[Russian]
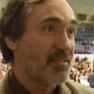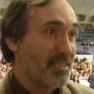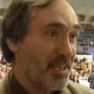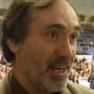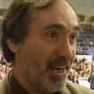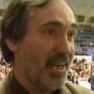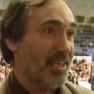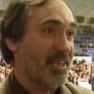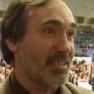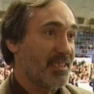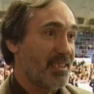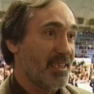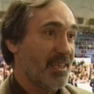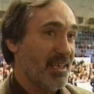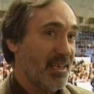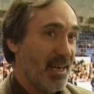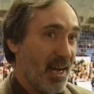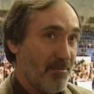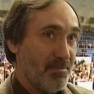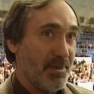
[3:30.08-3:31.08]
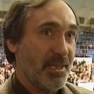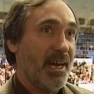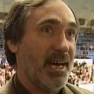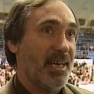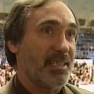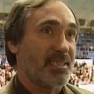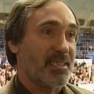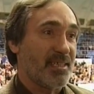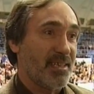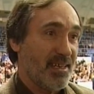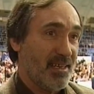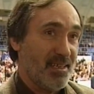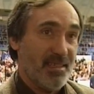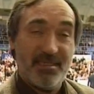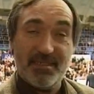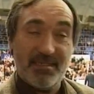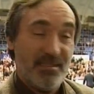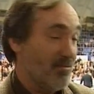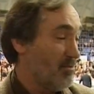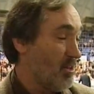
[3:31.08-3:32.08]
встретиться, обняться,
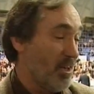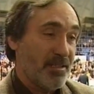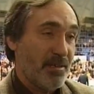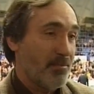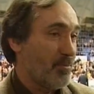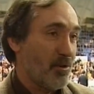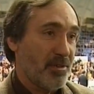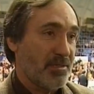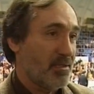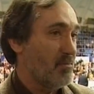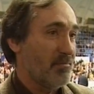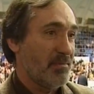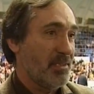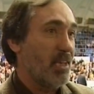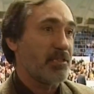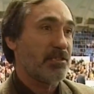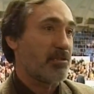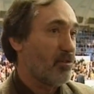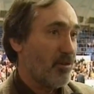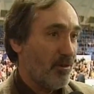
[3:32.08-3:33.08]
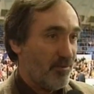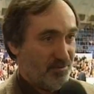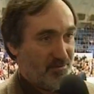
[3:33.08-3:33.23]
ну это просто, нет слов.